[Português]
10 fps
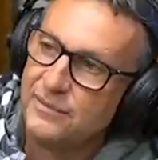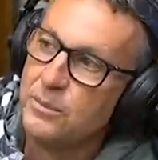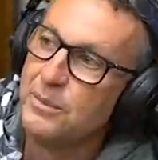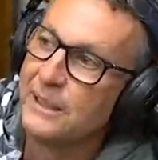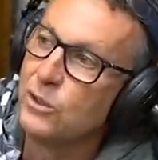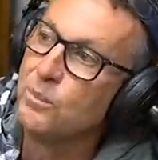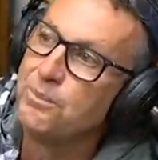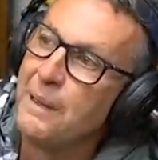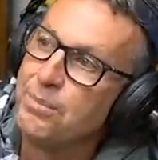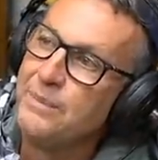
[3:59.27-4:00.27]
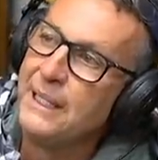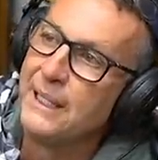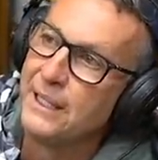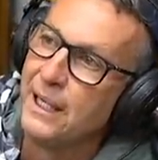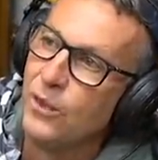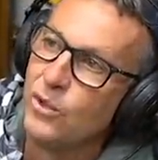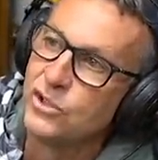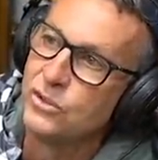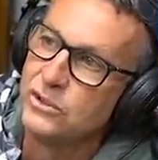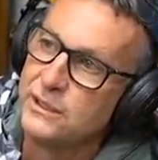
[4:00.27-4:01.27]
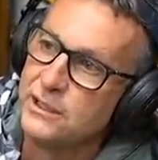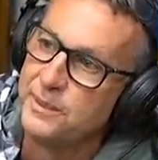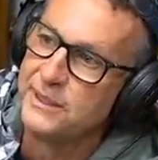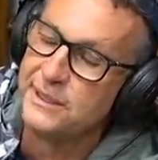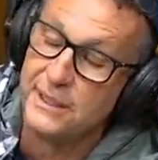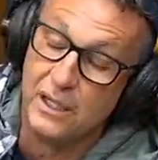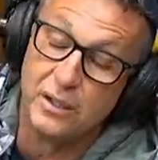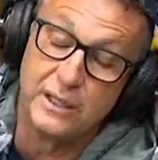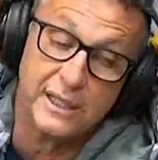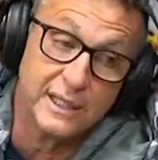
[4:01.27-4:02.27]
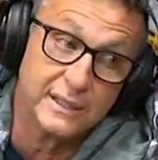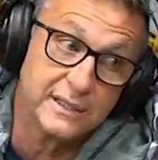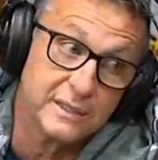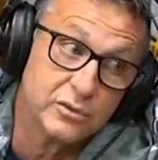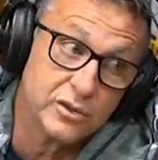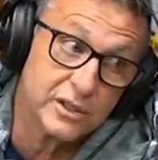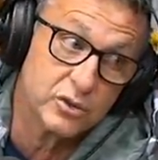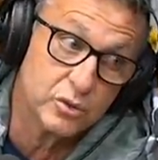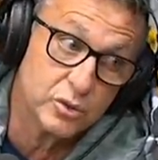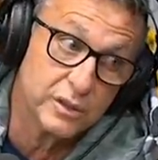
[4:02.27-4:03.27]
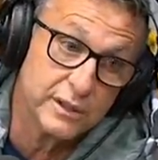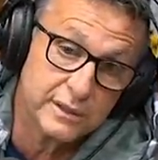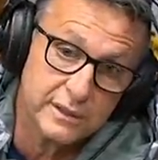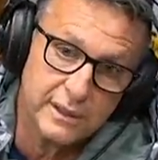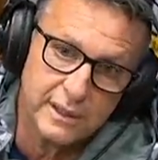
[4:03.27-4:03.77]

Mas vamos bater um papo bem legal. Hoje é um dia especial. Eu queria agradecer vocês dois,